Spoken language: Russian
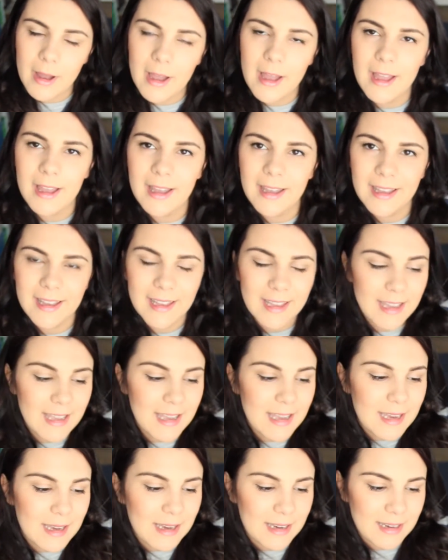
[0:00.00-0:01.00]
а,
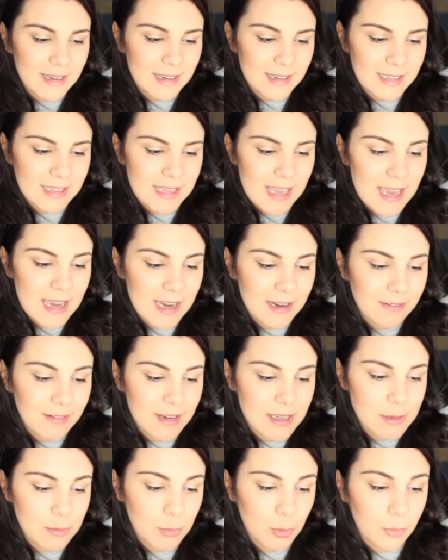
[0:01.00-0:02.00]
я их
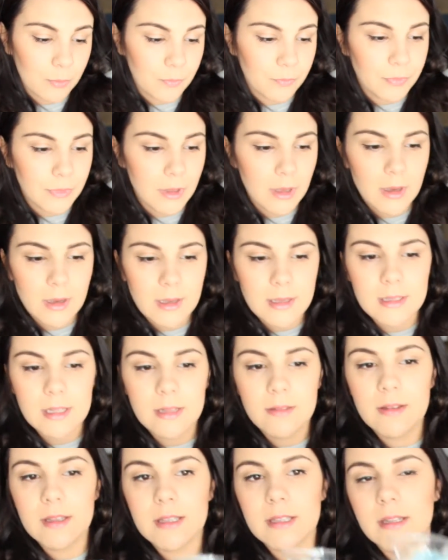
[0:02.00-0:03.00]
возьму.
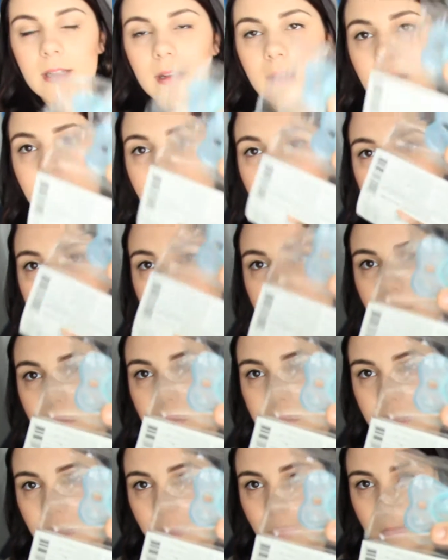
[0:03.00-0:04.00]
Соответственно,
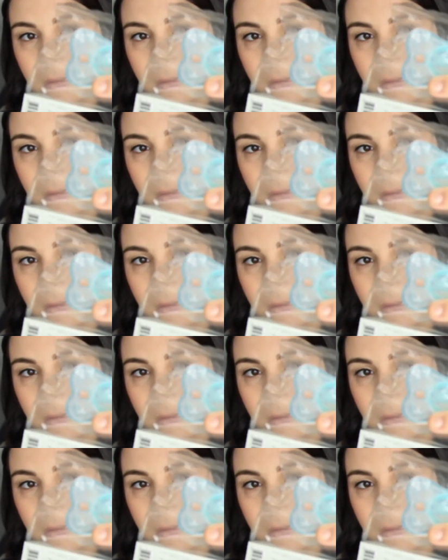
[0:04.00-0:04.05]
соска